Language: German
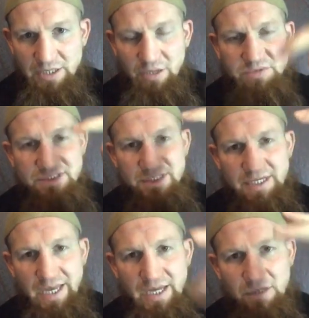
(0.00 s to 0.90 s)
glaubst und
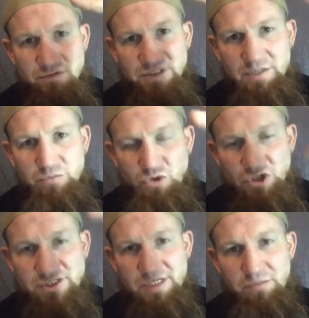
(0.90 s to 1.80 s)
seine Engel und seine
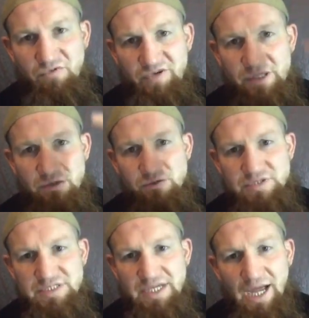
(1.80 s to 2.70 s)
Bücher und seine Propheten am
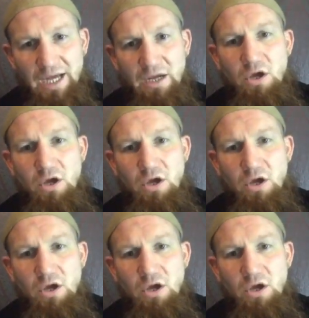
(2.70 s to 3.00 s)
jüngsten Tag